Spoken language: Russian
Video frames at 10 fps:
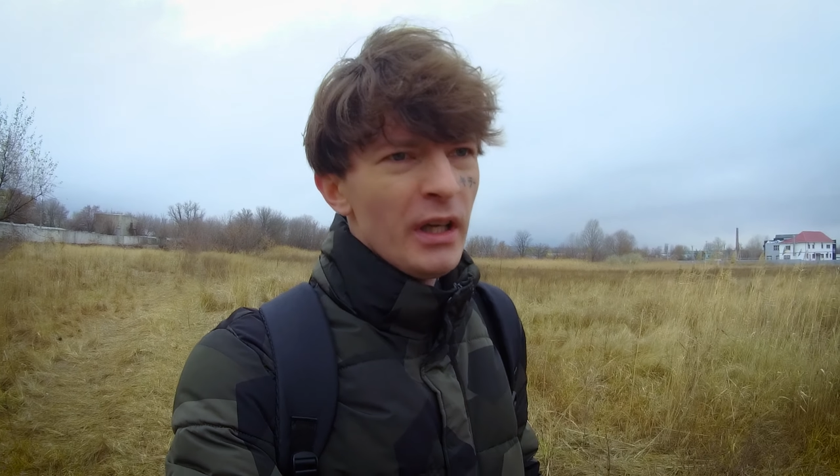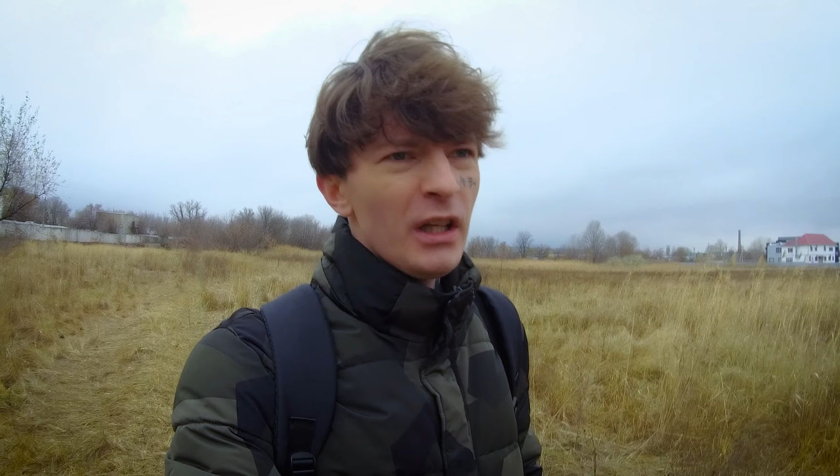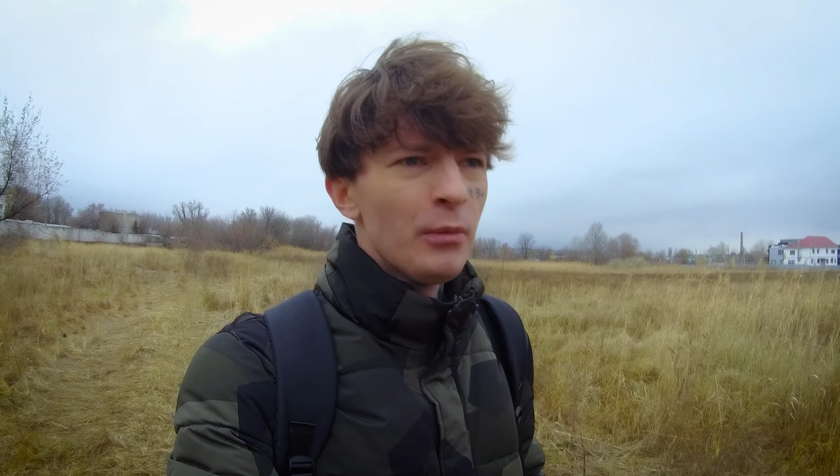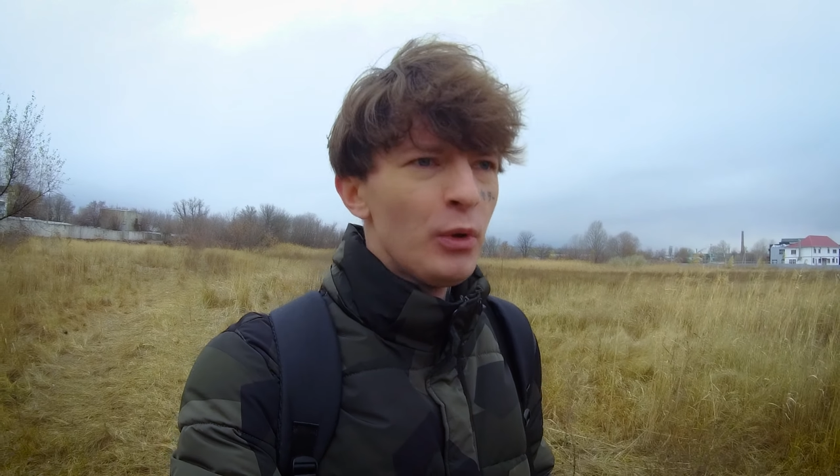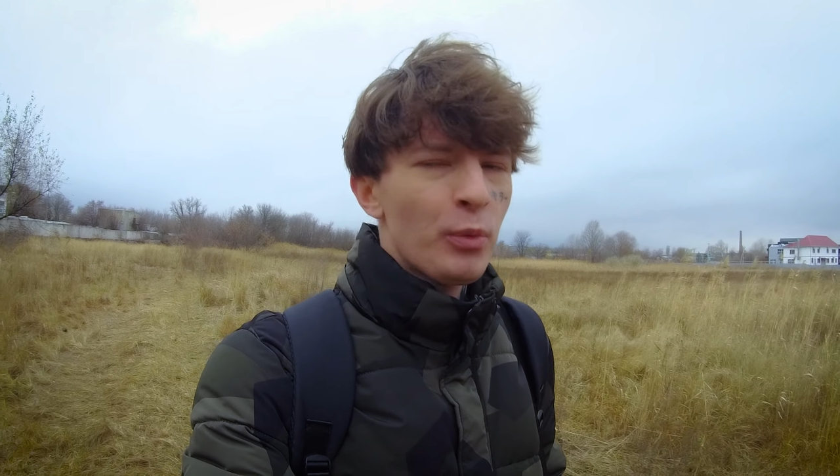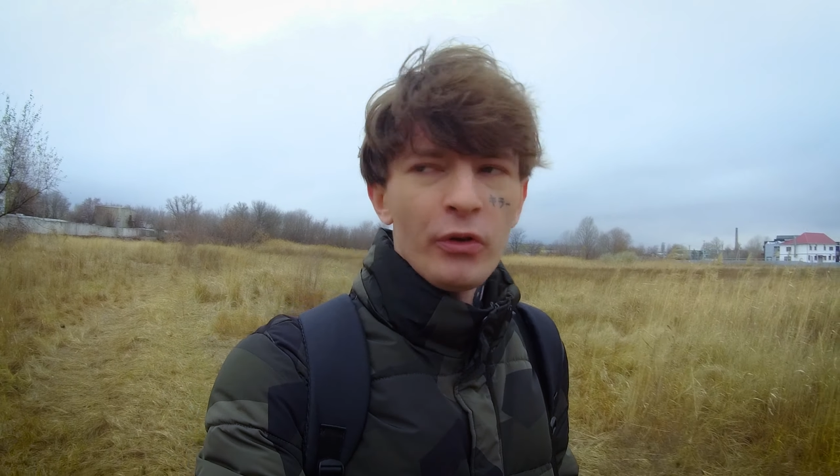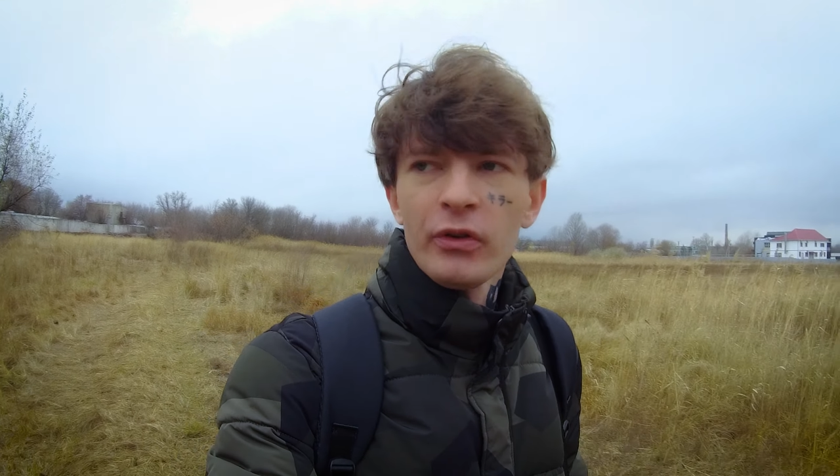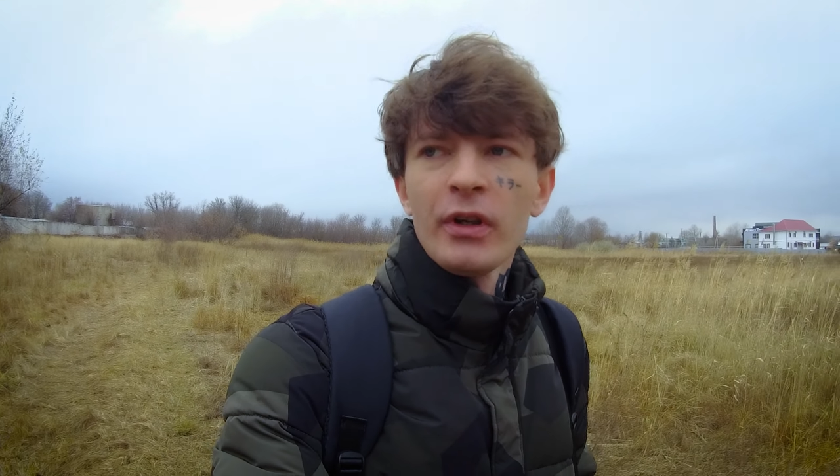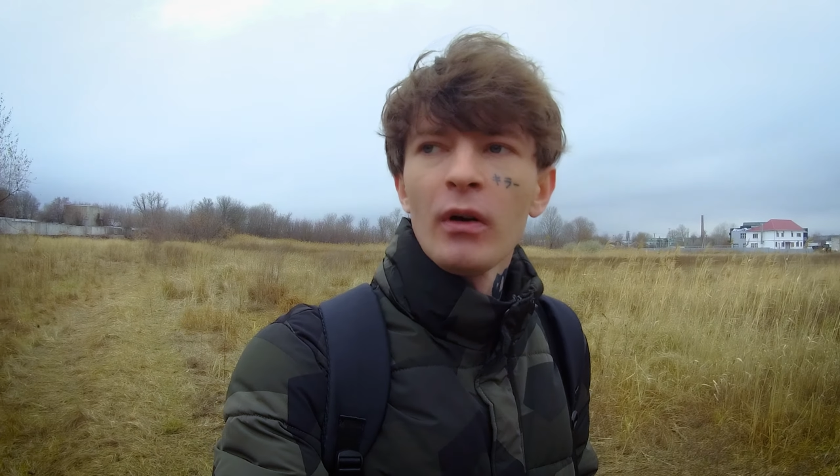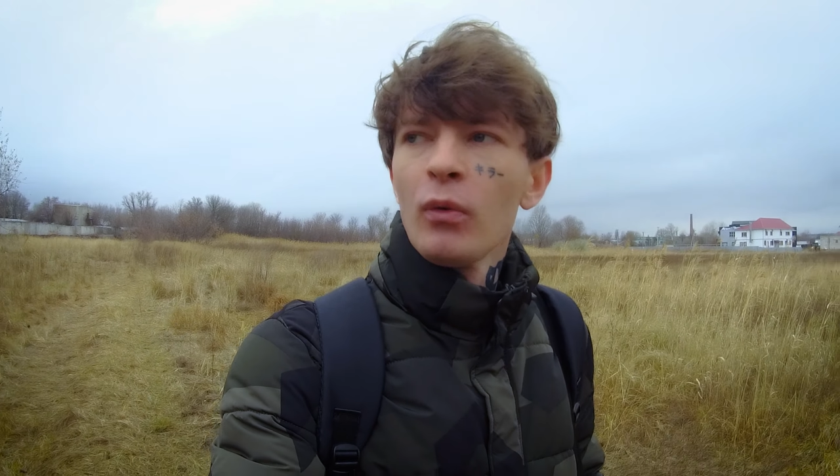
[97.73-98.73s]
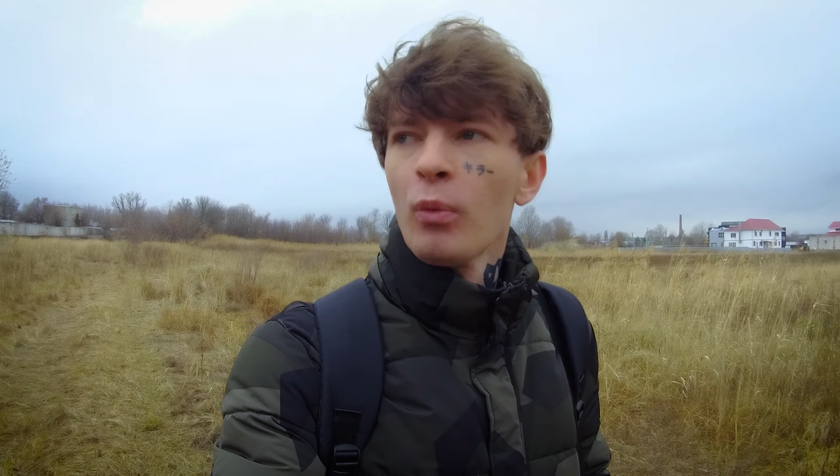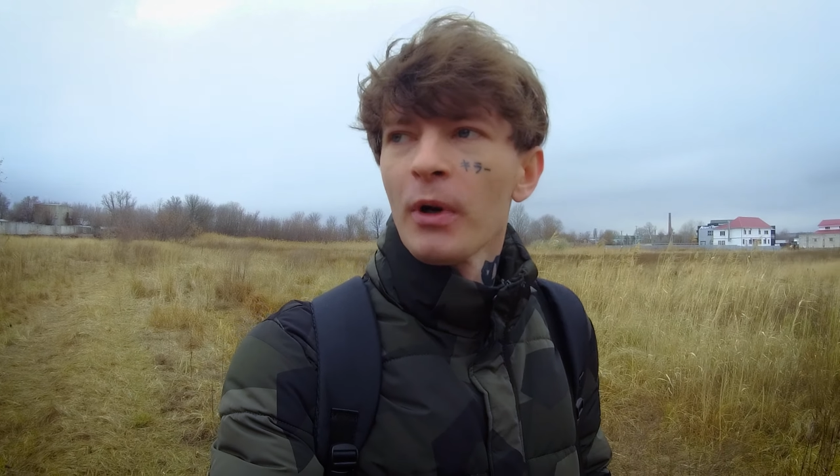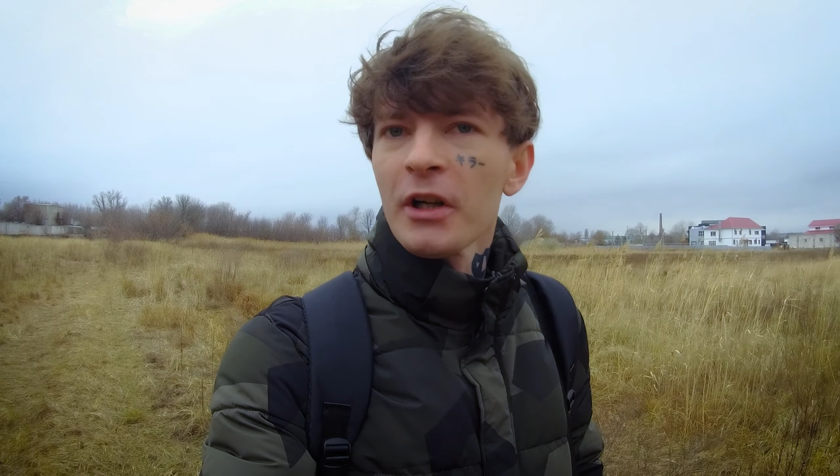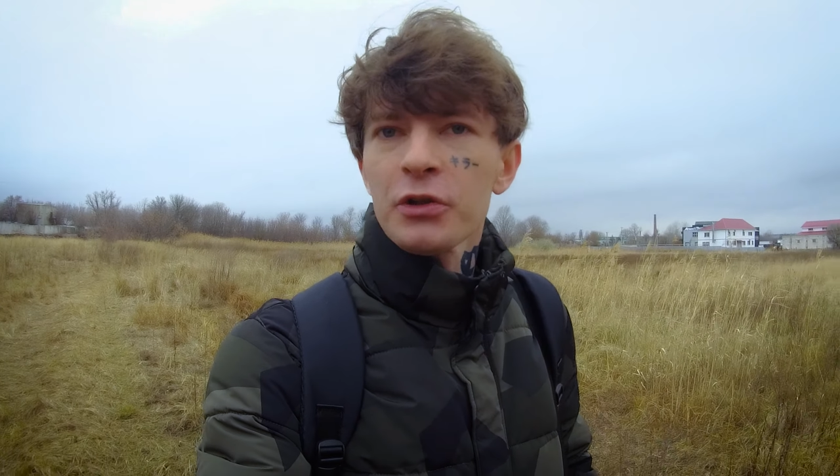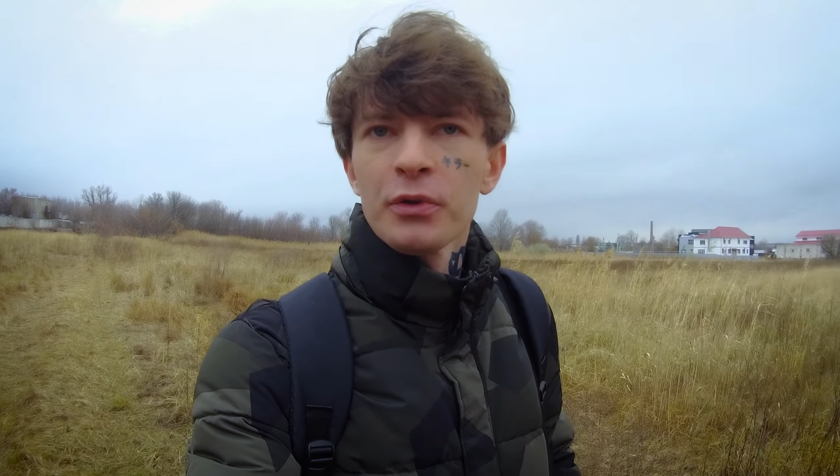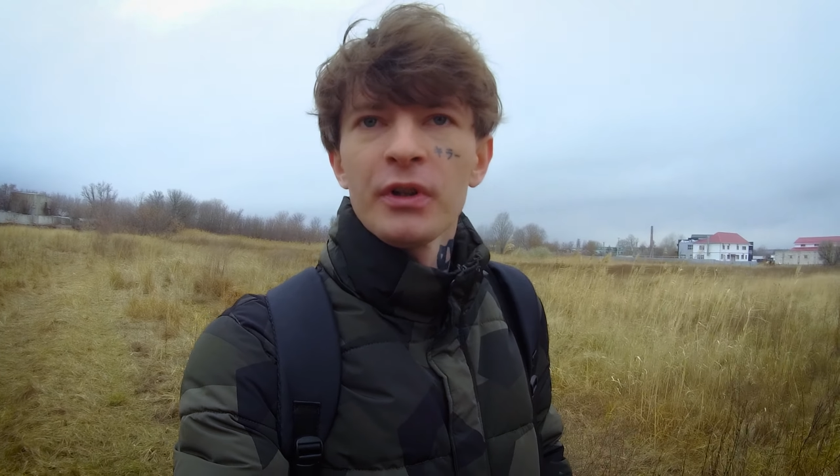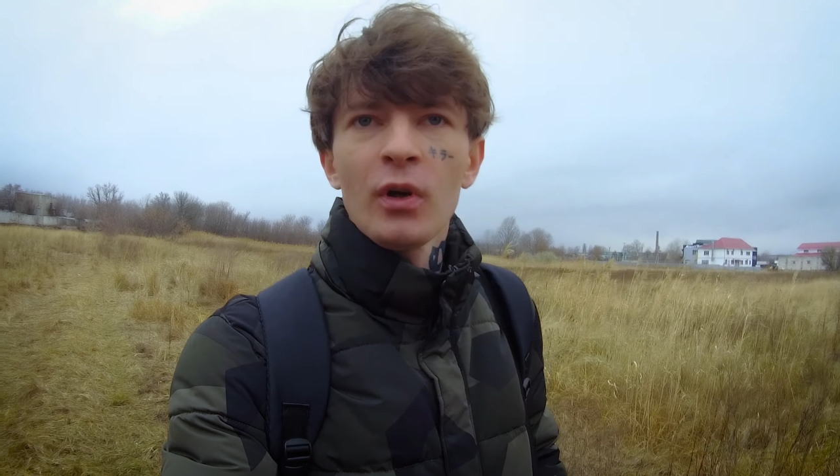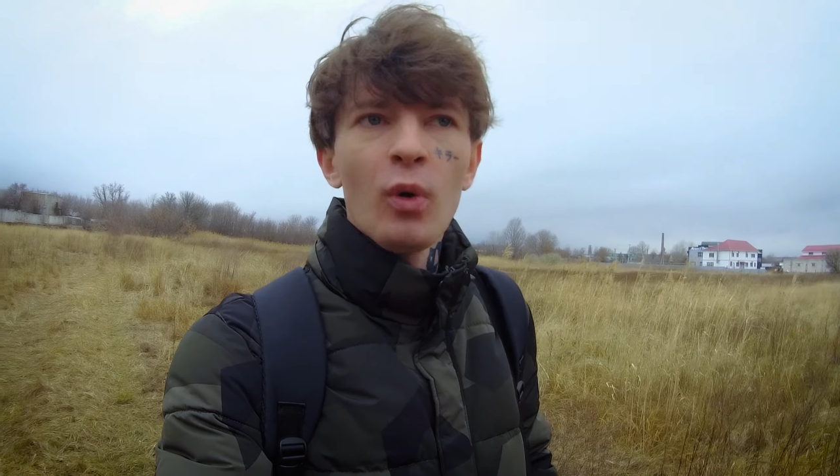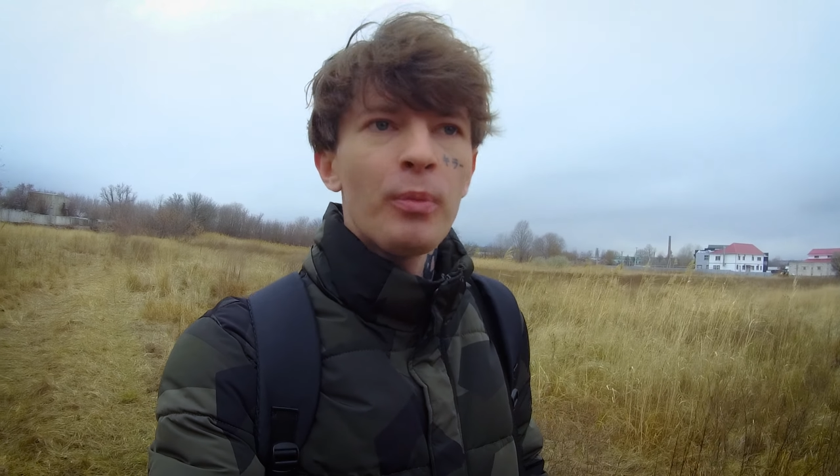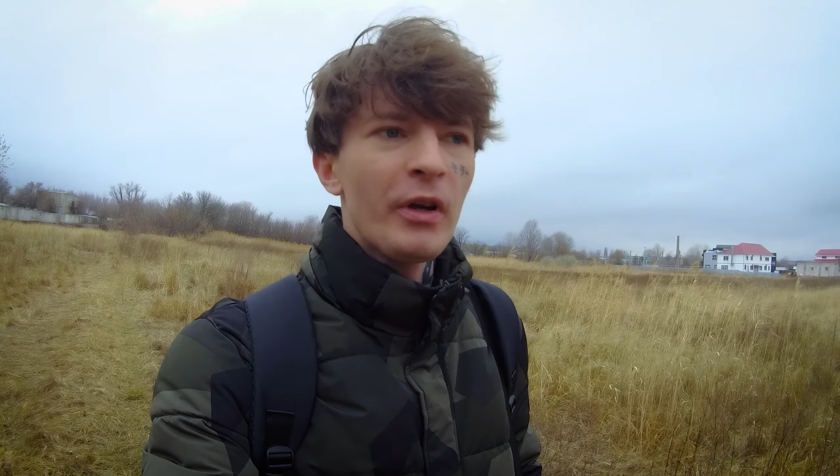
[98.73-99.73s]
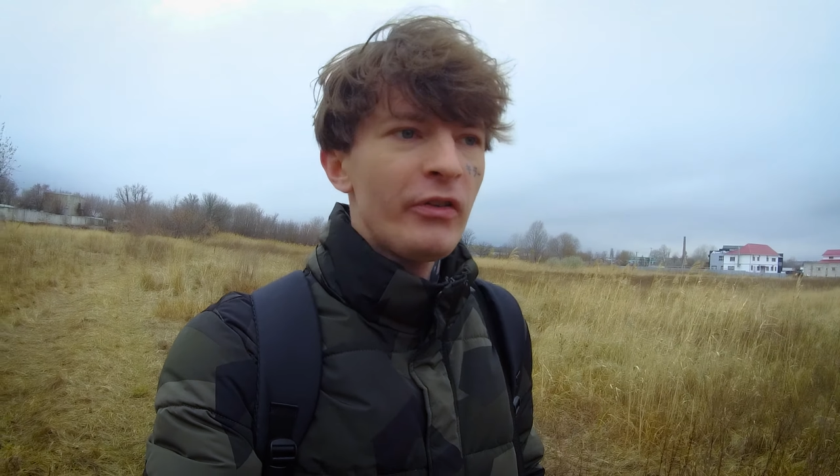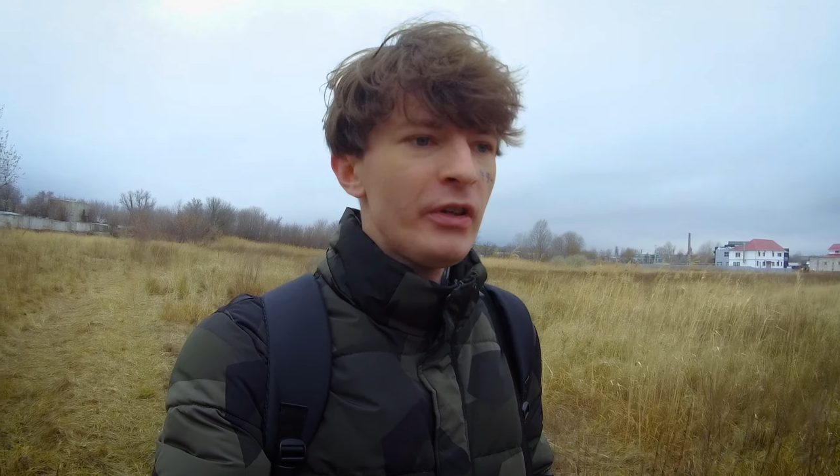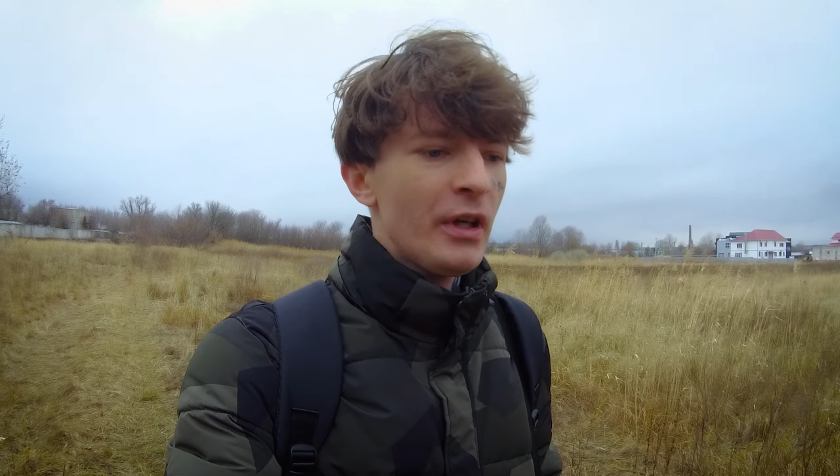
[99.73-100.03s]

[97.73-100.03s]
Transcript: Я не люблю просто никого упрашивать, никого просить,